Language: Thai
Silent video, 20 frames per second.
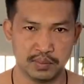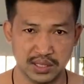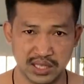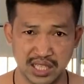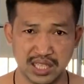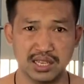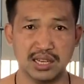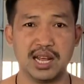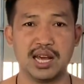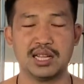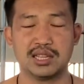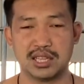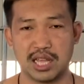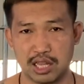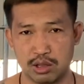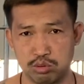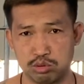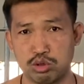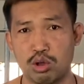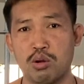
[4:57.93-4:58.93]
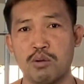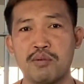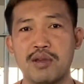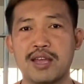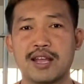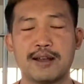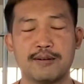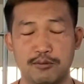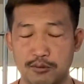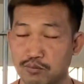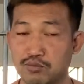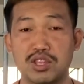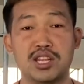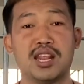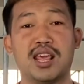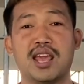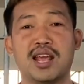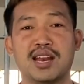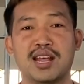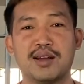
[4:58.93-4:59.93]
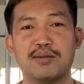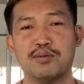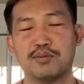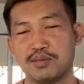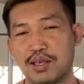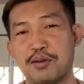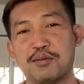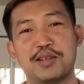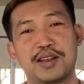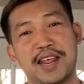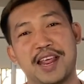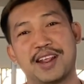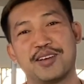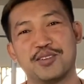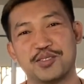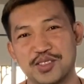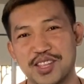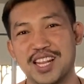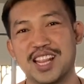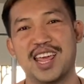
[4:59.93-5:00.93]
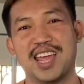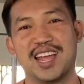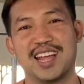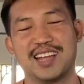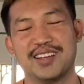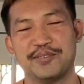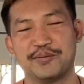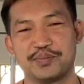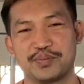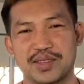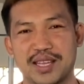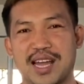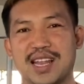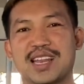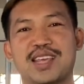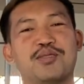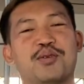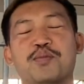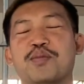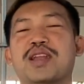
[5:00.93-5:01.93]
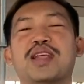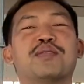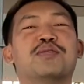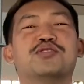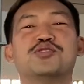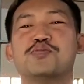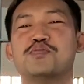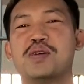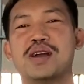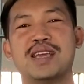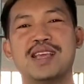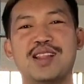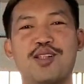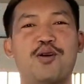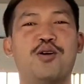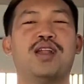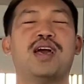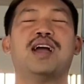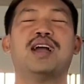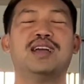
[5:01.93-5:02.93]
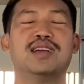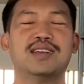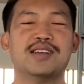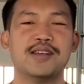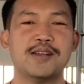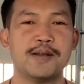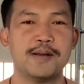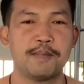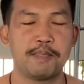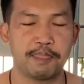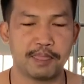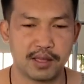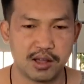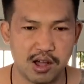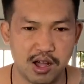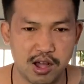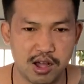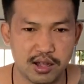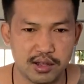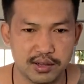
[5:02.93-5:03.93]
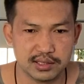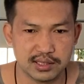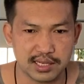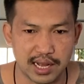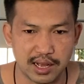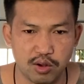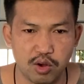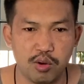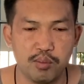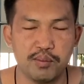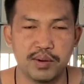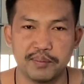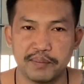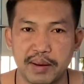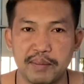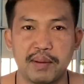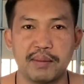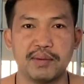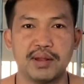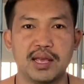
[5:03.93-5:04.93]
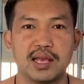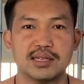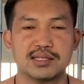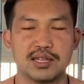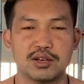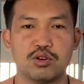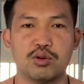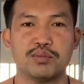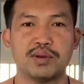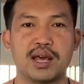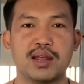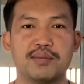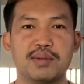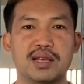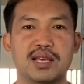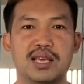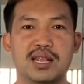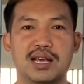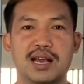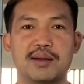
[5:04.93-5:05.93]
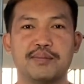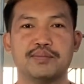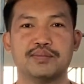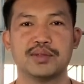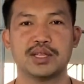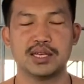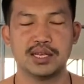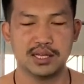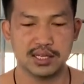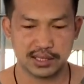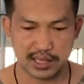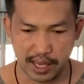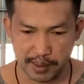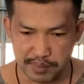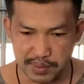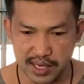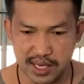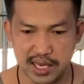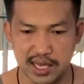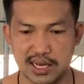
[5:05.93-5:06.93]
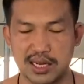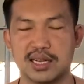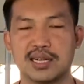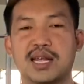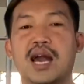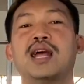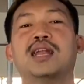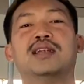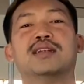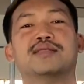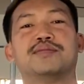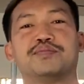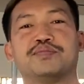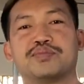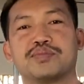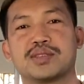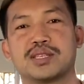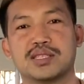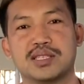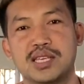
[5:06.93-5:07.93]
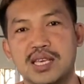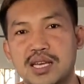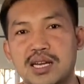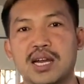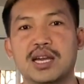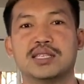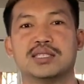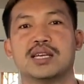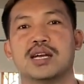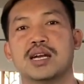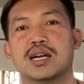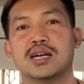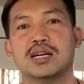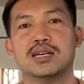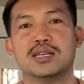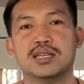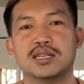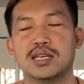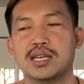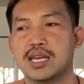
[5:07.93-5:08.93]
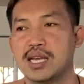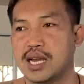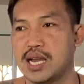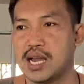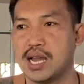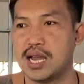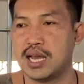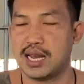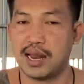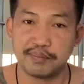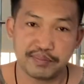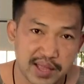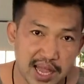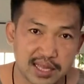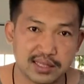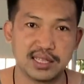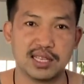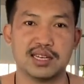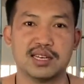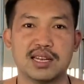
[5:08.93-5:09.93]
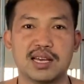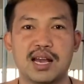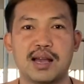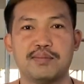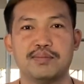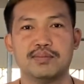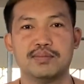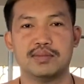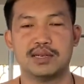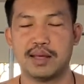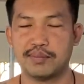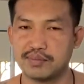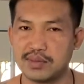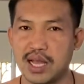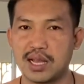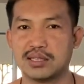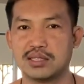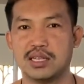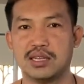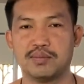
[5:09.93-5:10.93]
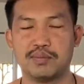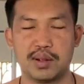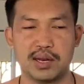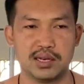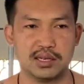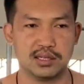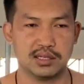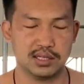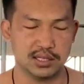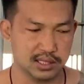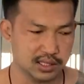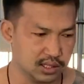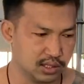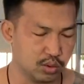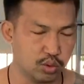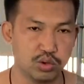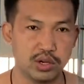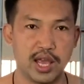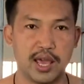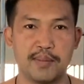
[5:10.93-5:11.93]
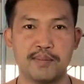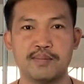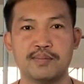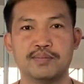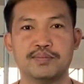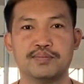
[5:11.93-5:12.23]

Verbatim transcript: ไปติดก็ได้แต่ตัวผมเองอะผมติดเองนะครับผมตาบิดเองผมติดเองอันนี้ผมไม่ได้เป็นซูเปอร์ฮีโร่นะก็สังคมมันเป็นแบบนี้สังคมไทยเป็นอย่างนี้ครับแต่มีอีกหนึ่งท่านที่เคยเจอรับจ้างติดนะครับรับจ้างติดเป็นคือคุณเอ็ม